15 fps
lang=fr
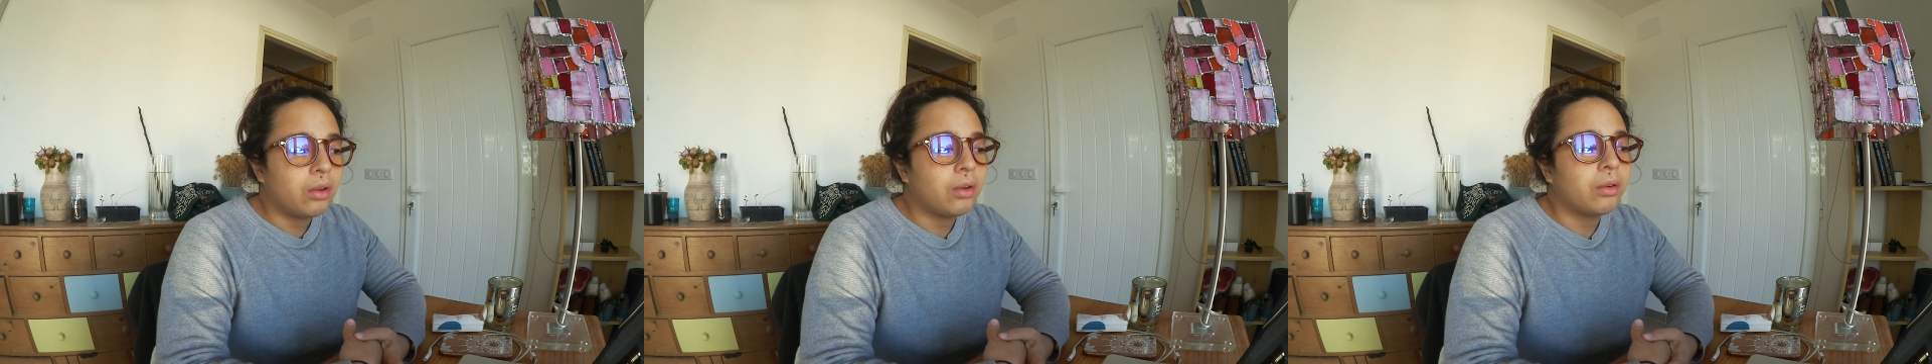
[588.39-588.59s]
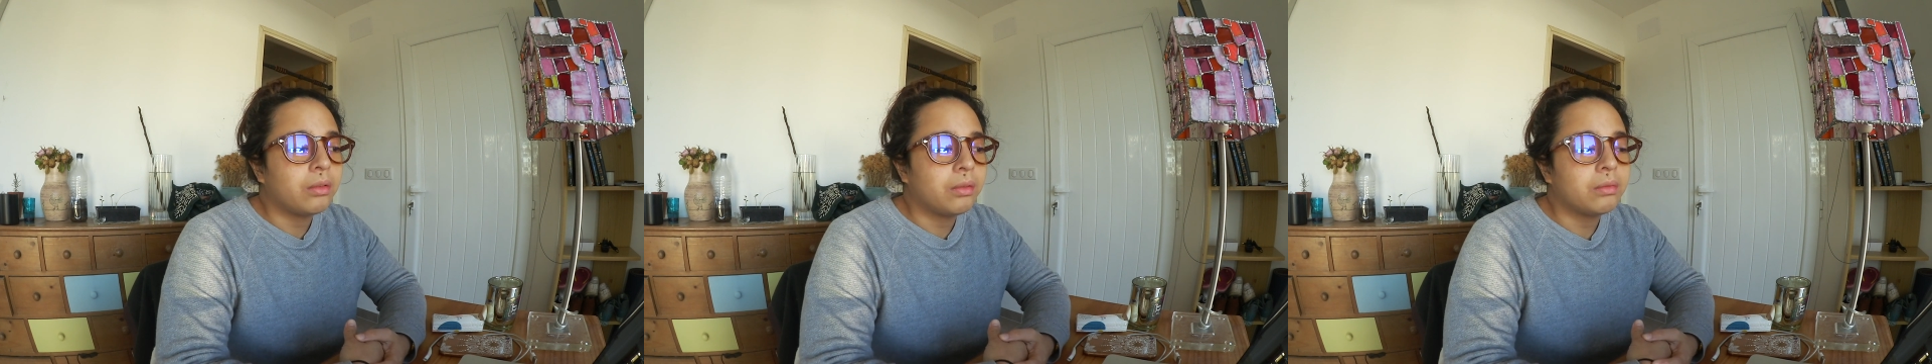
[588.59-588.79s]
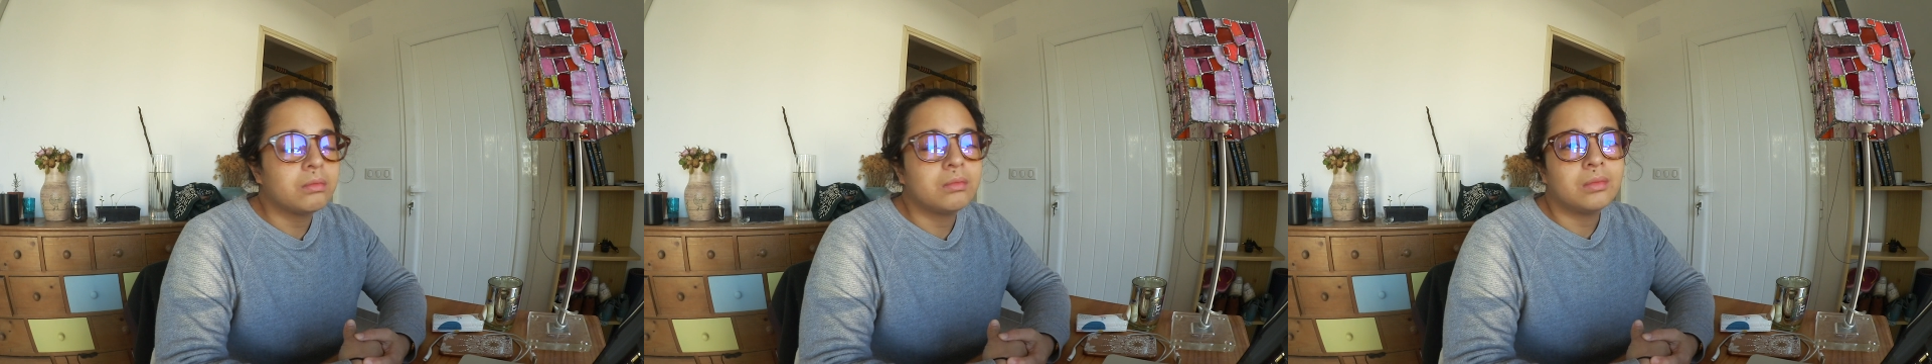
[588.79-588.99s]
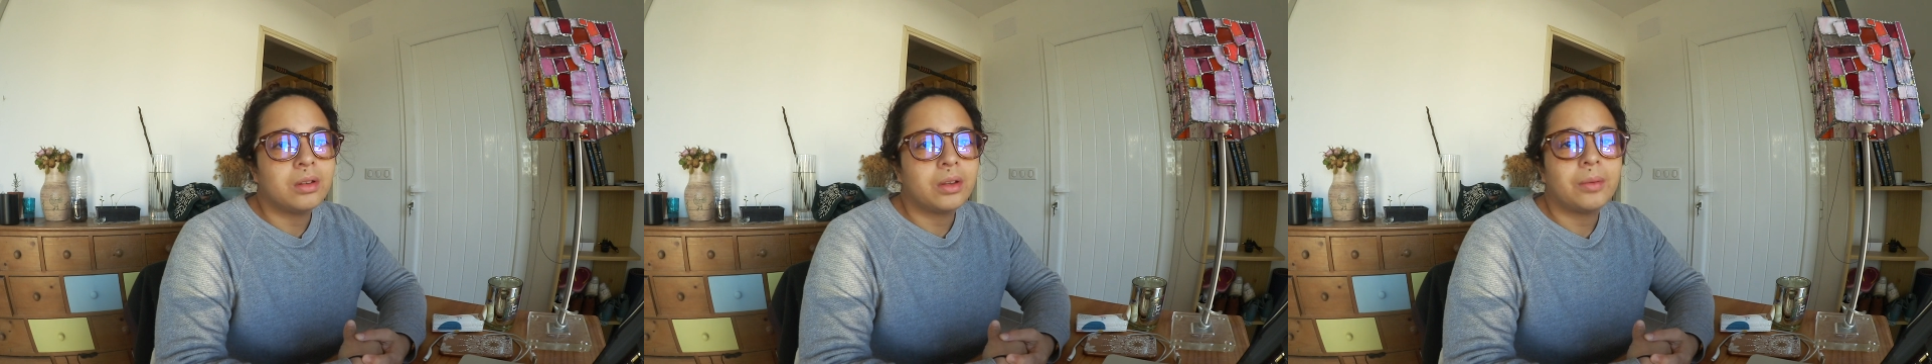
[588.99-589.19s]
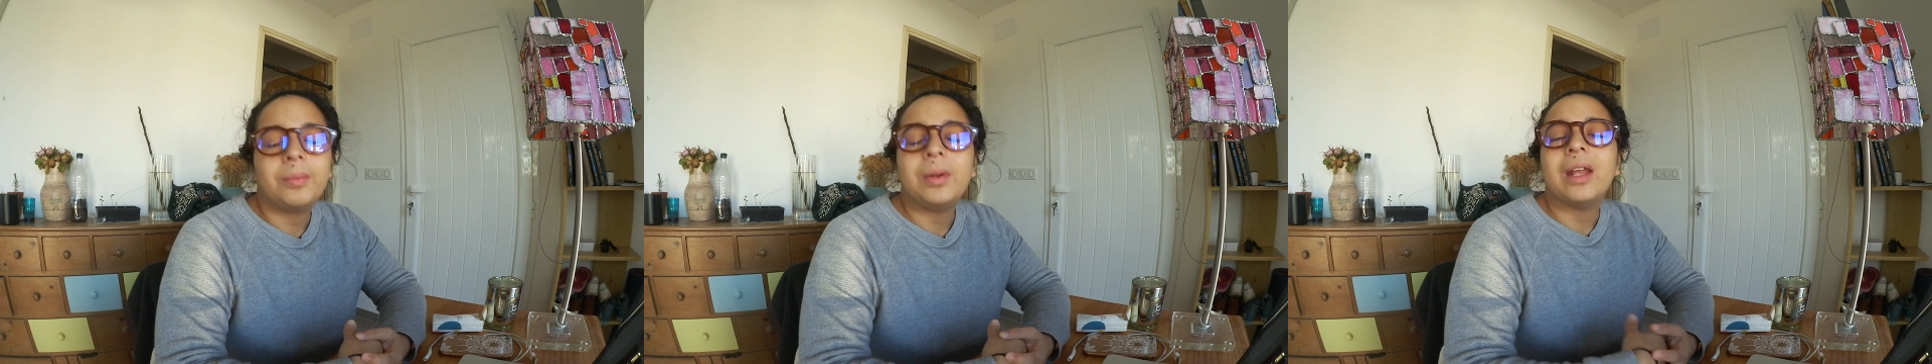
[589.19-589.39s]
euh,
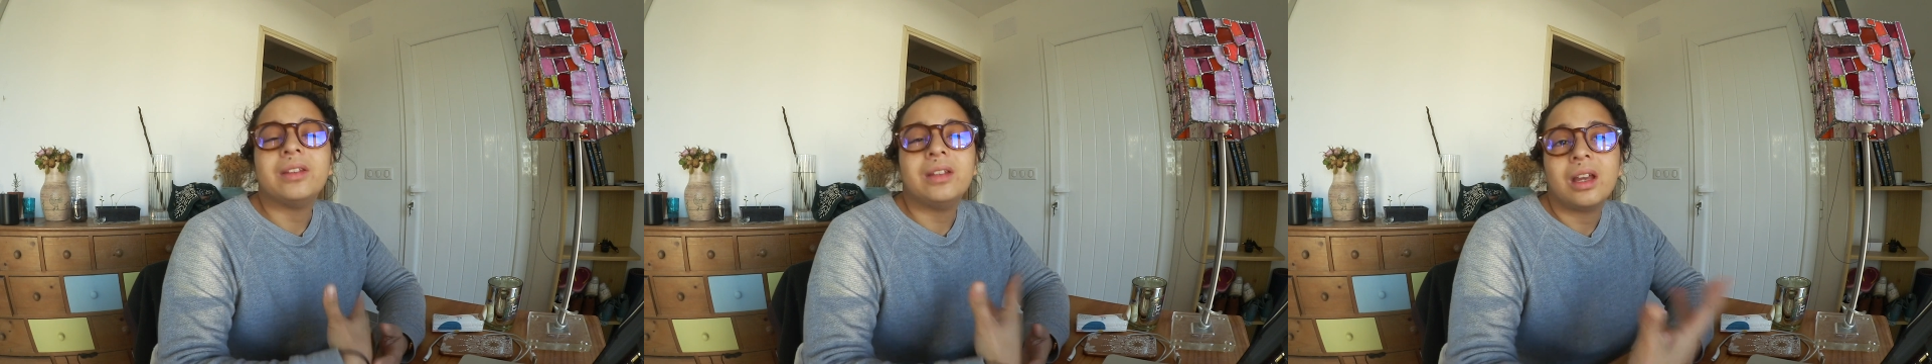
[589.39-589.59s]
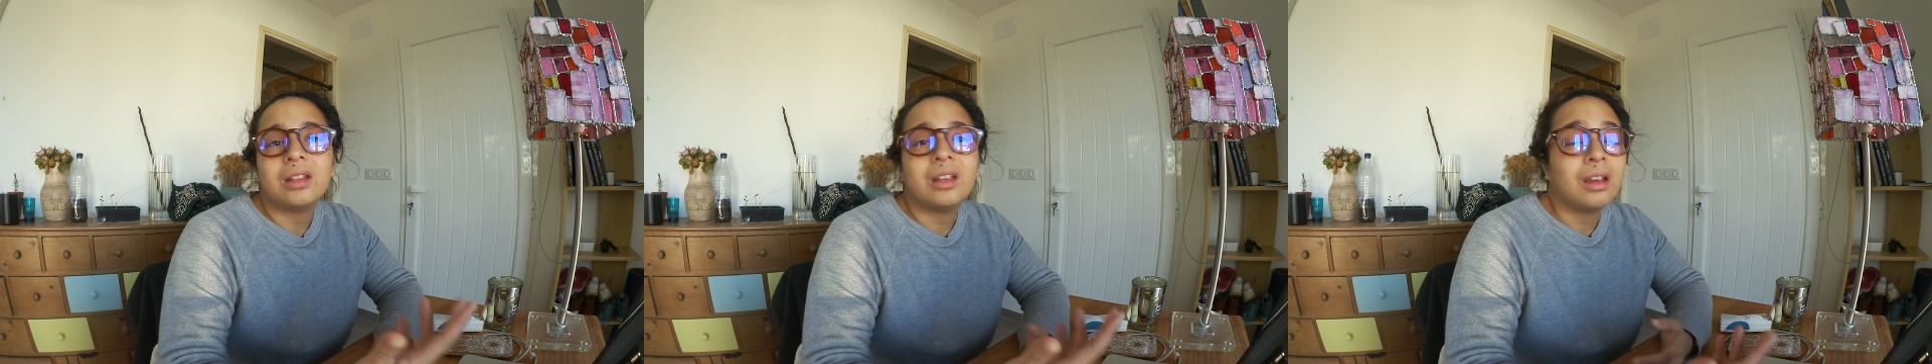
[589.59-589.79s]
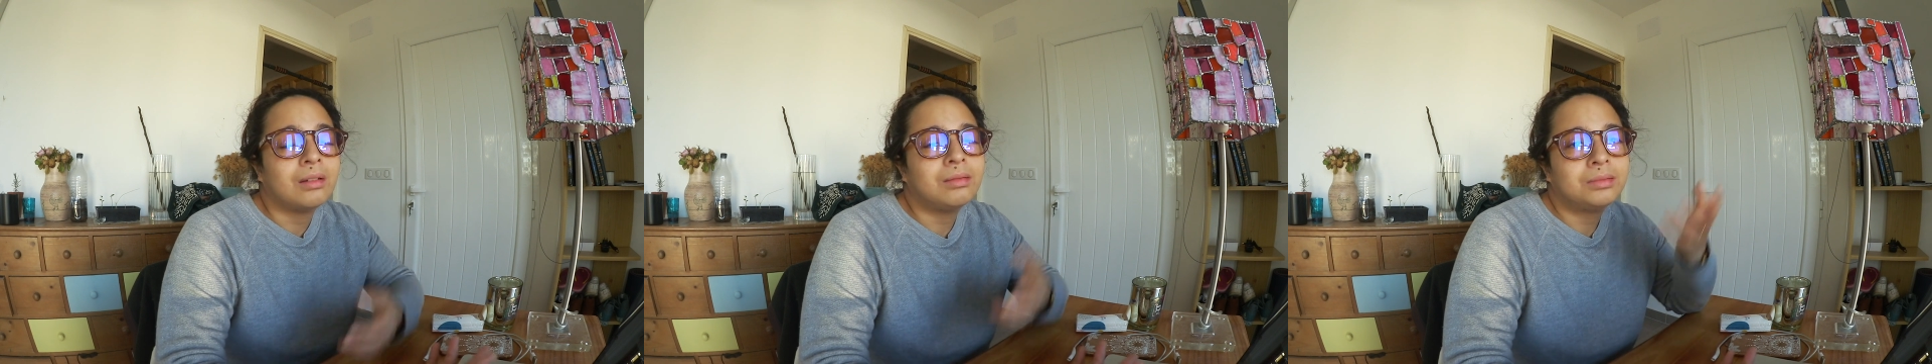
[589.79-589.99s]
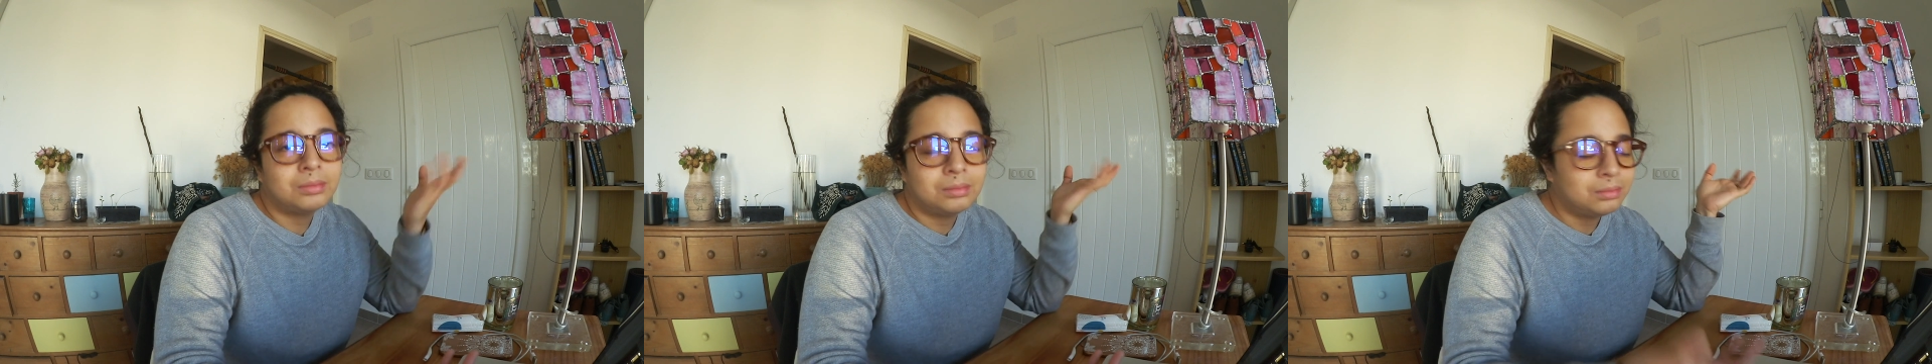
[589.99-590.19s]
la dernière.